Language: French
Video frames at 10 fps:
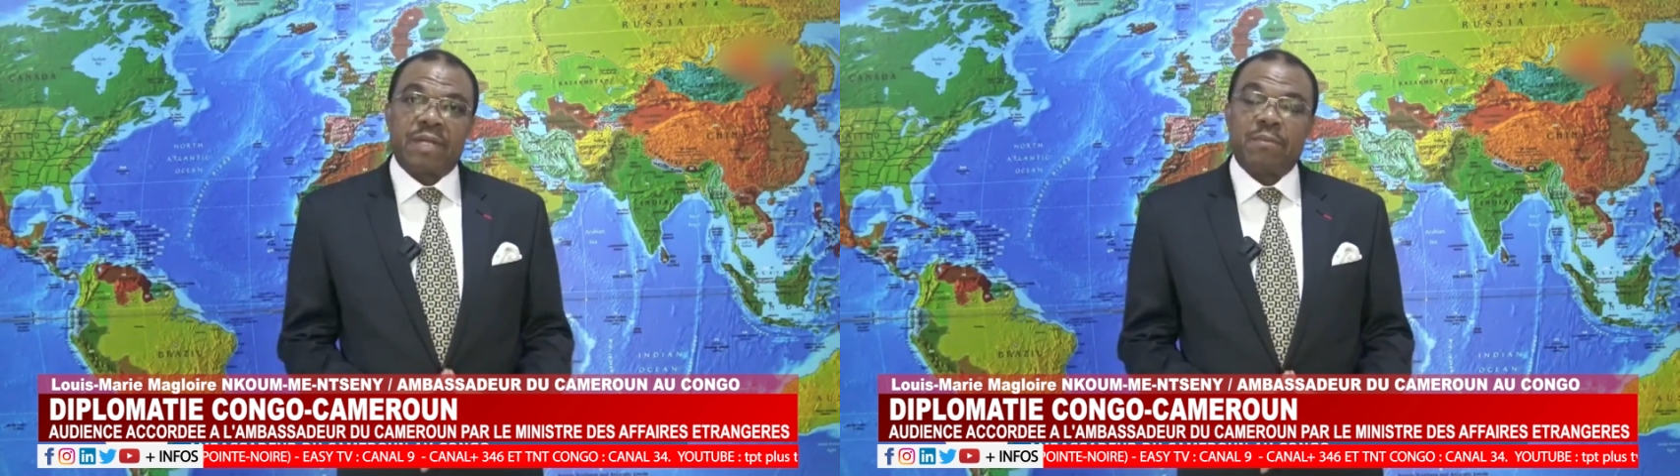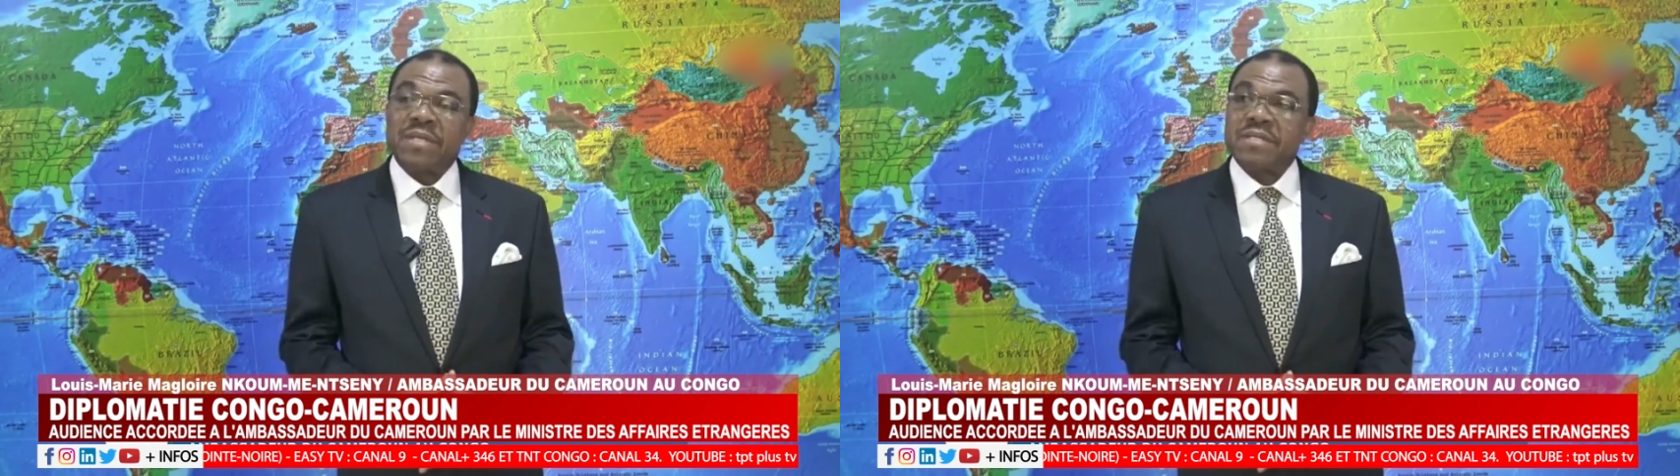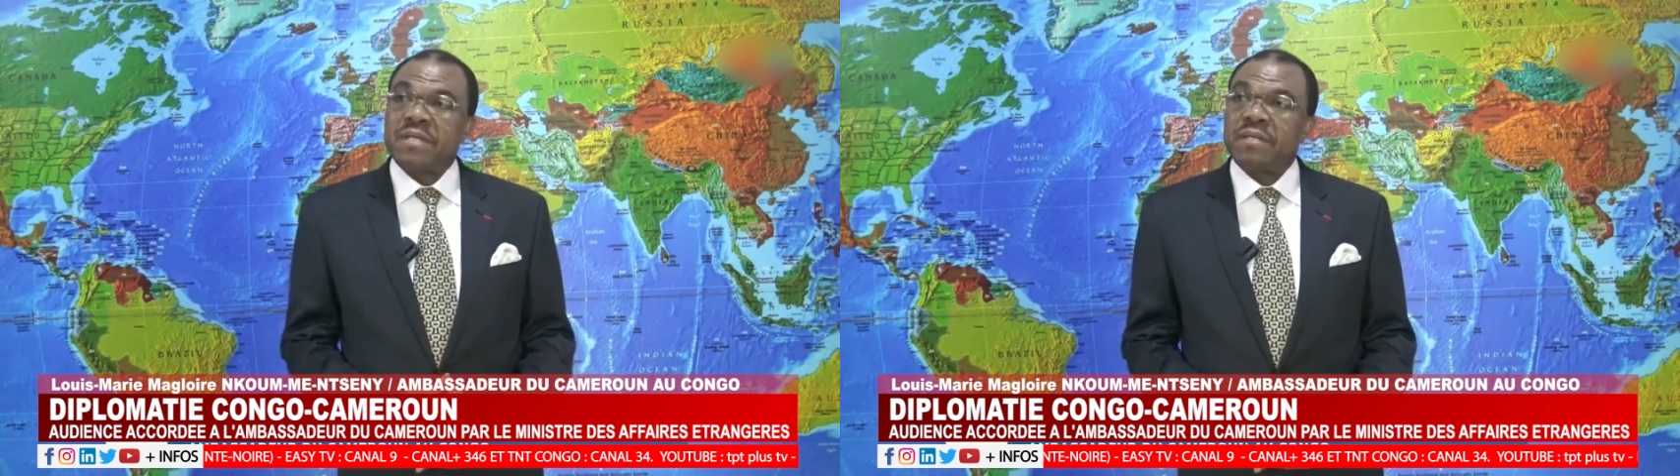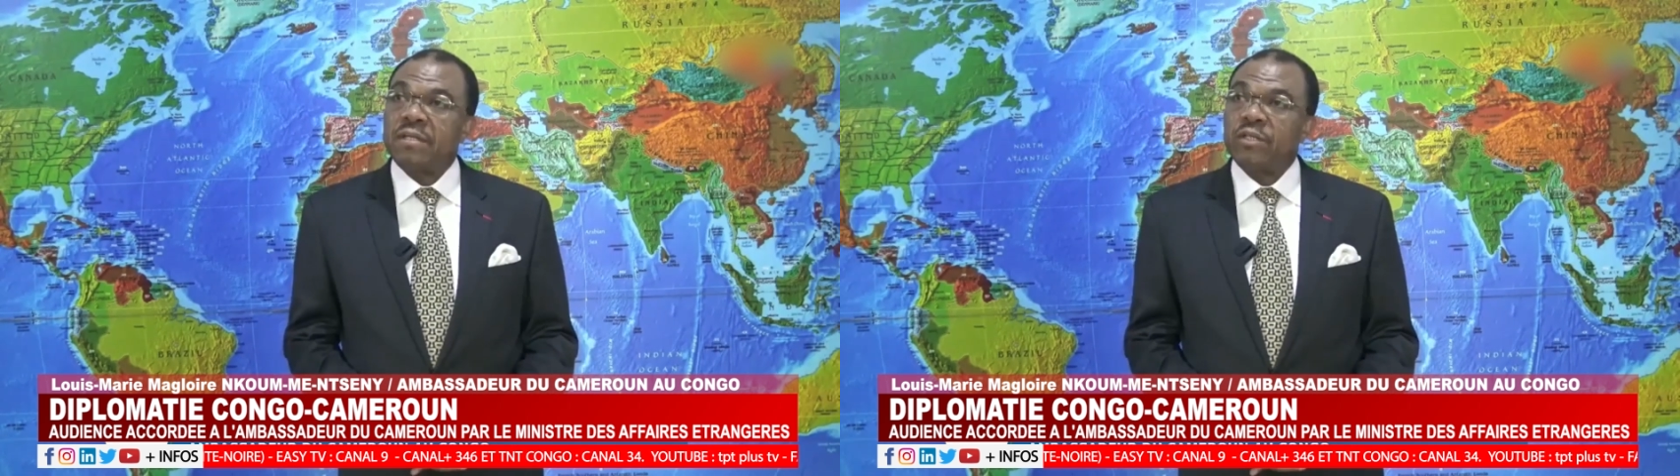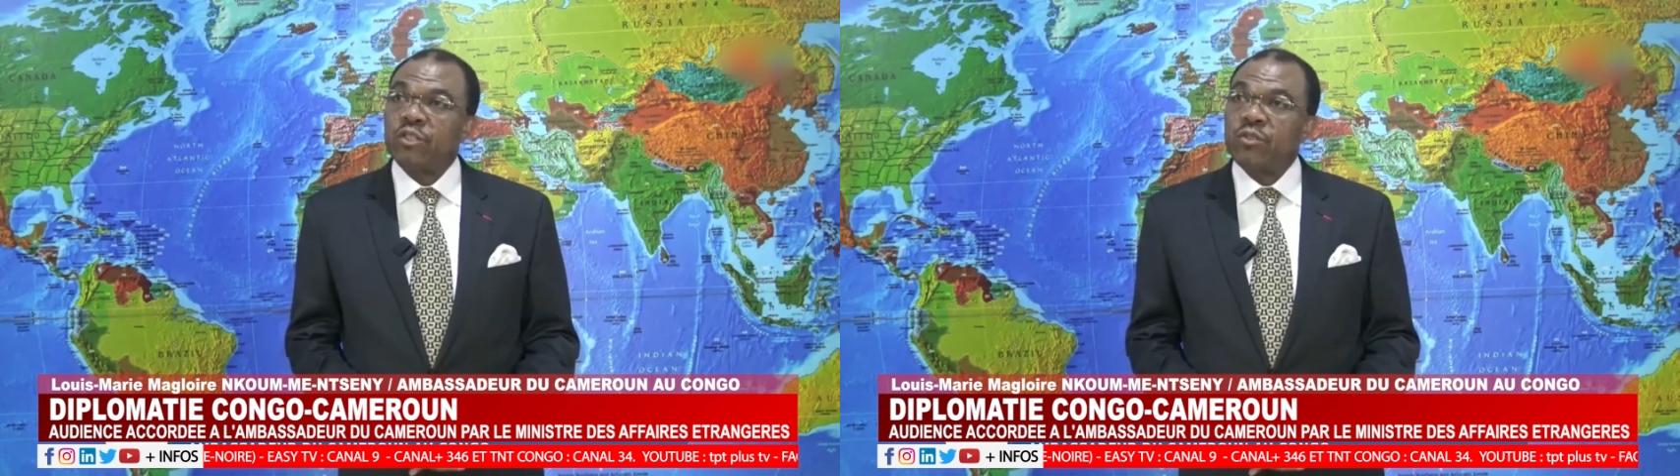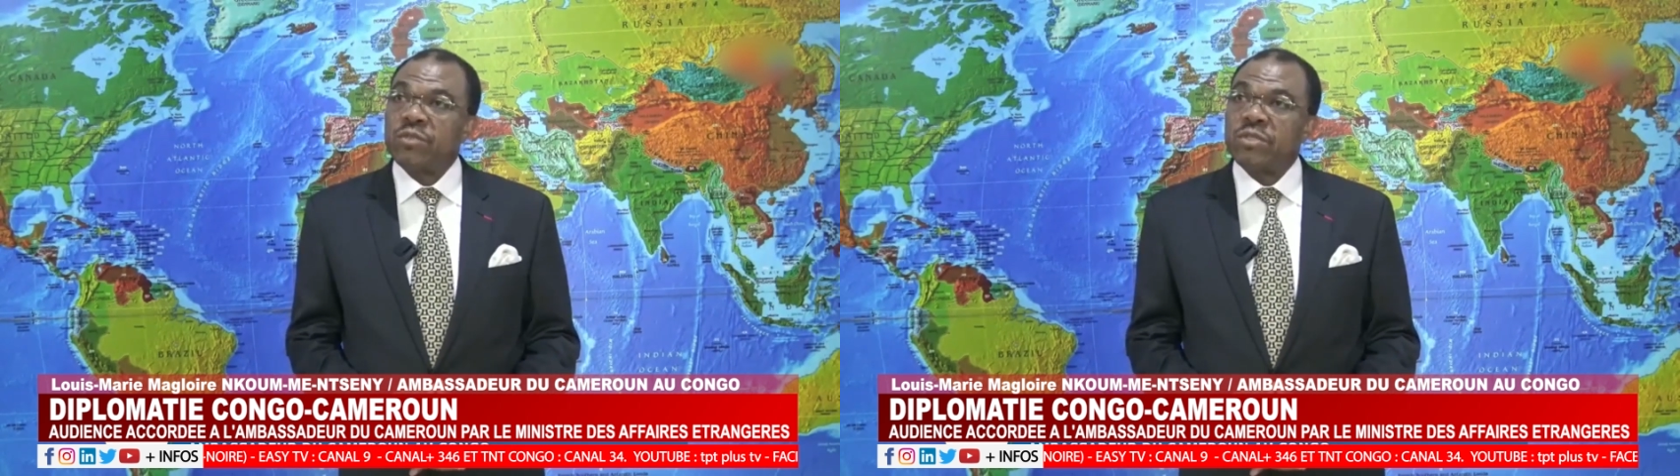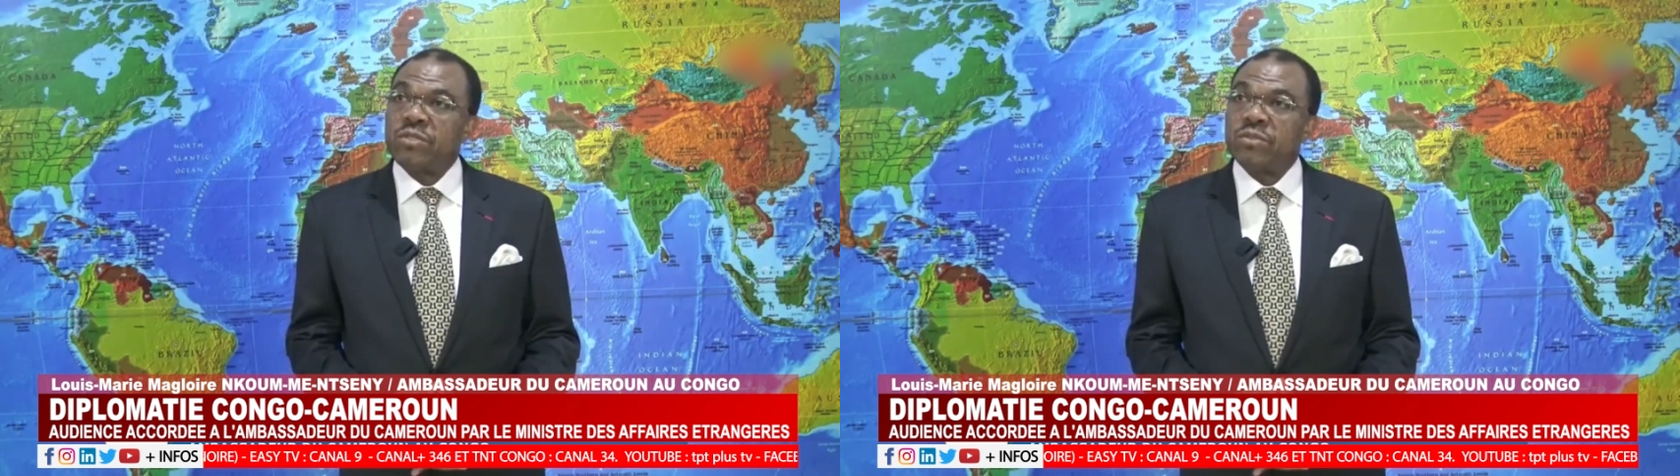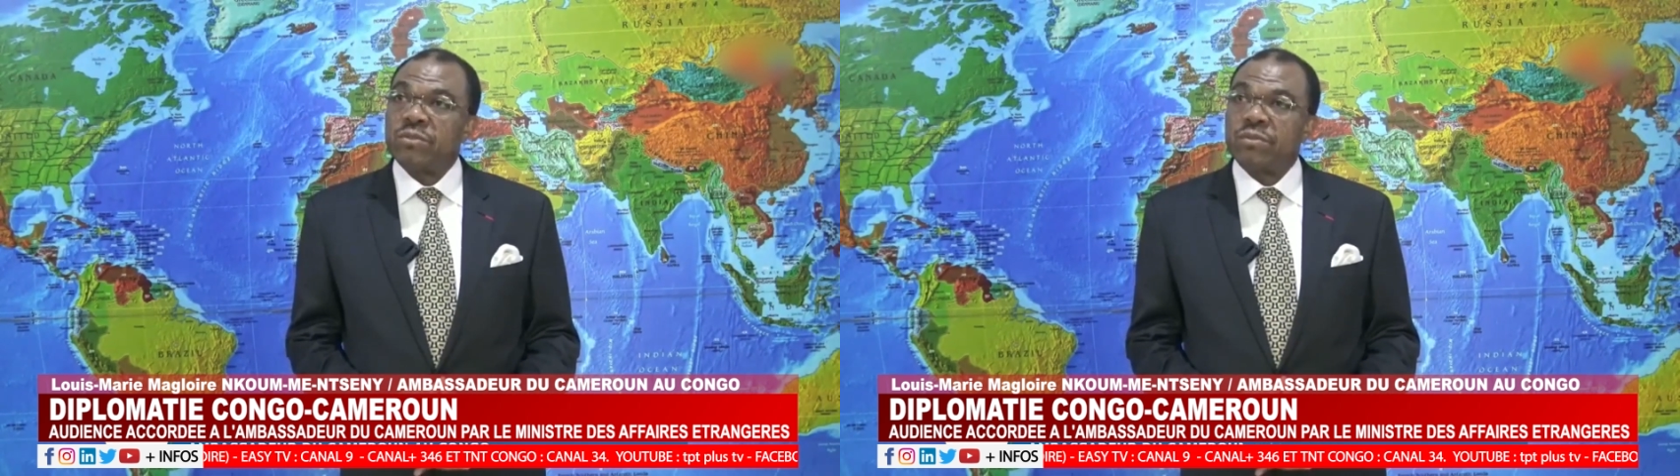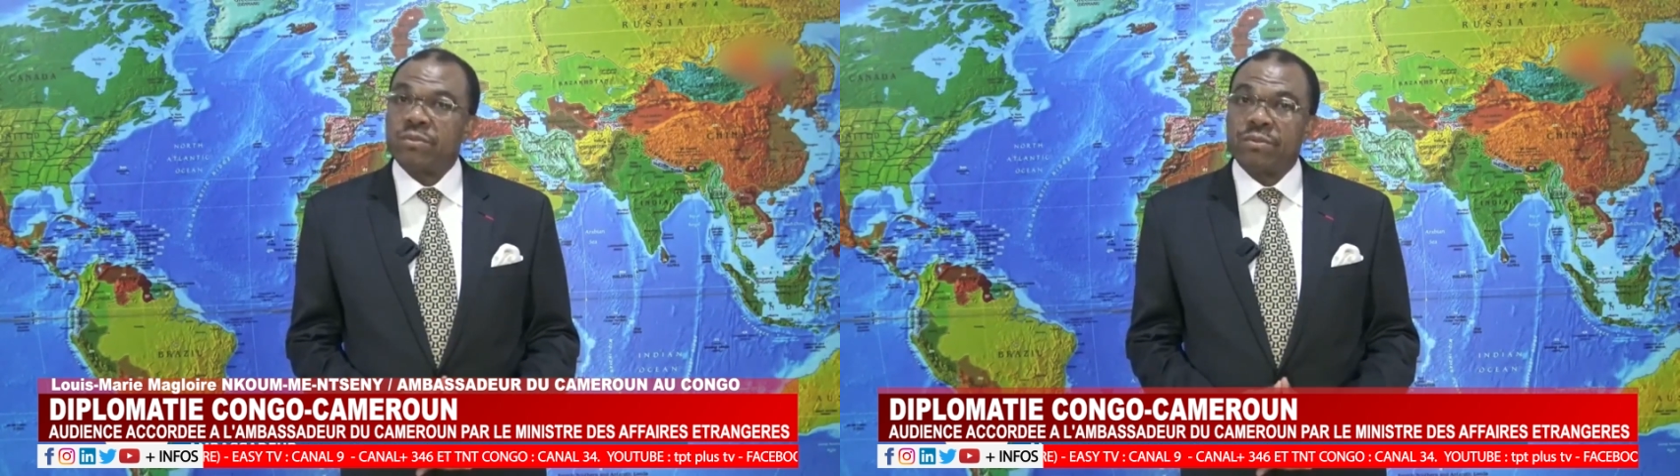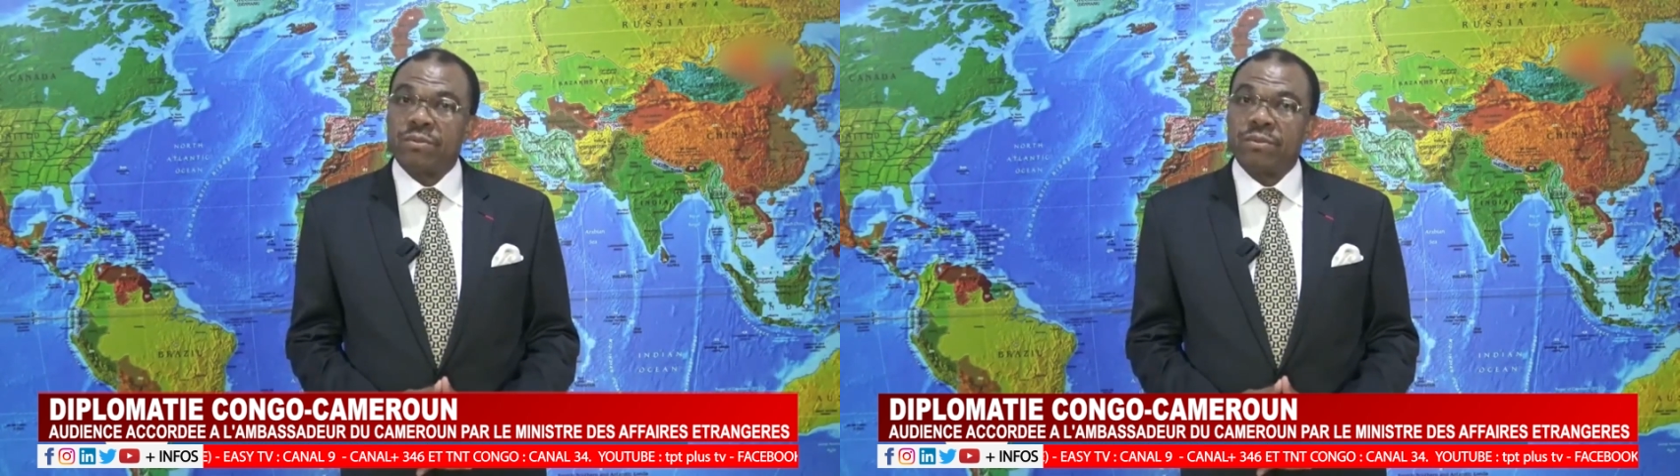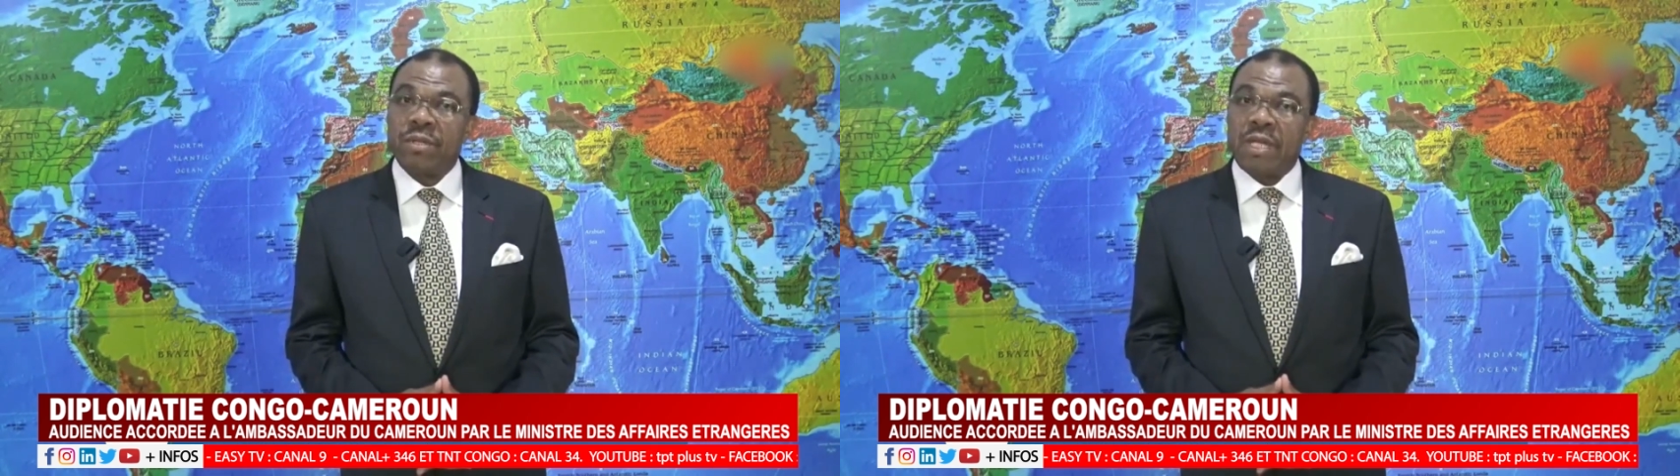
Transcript: l'ambassadeur que je suis ici au Congo